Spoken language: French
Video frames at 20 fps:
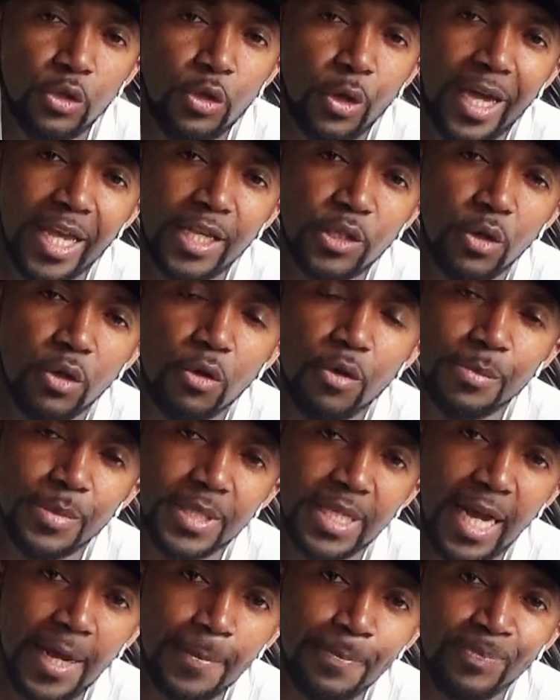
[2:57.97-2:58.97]
raisons comme
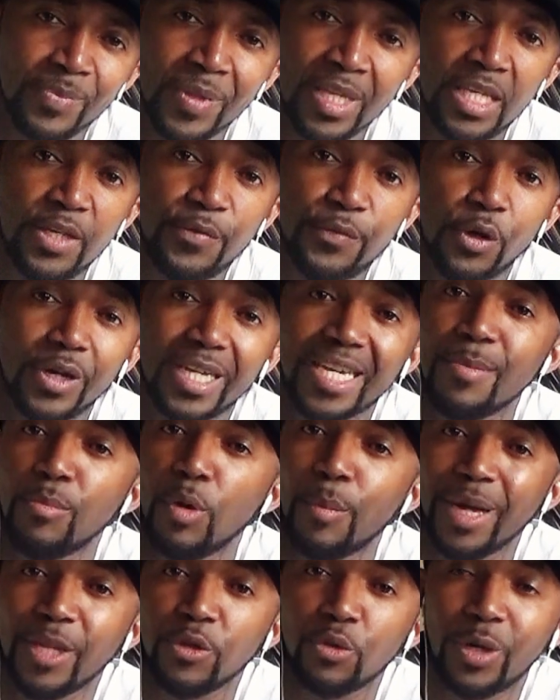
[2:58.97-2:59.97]
ça qui font qu'à un
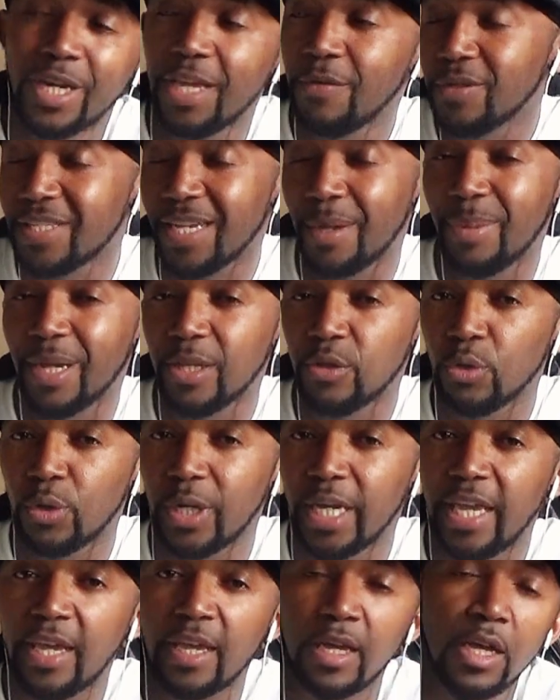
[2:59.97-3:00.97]
moment donné vous
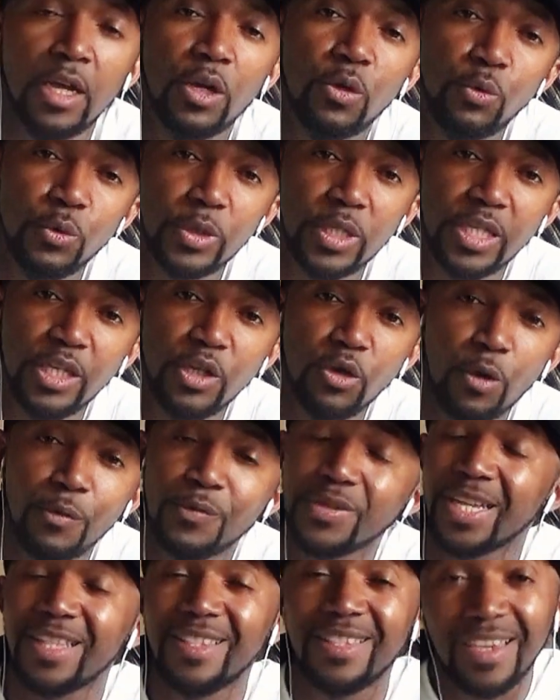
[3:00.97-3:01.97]
abandonnez, ou sinon
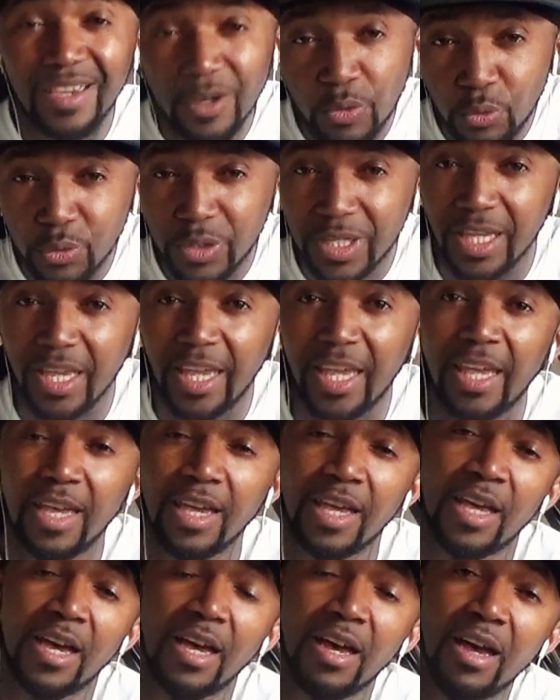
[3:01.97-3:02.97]
vous êtes
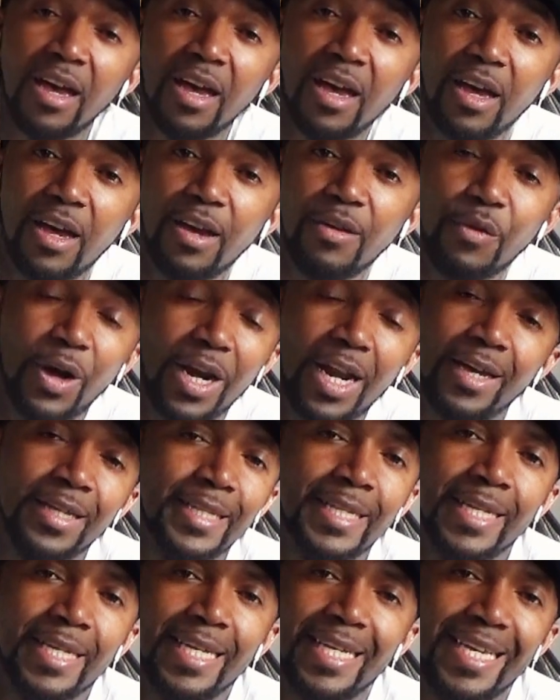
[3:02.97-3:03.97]
dégoûté, euh, voilà.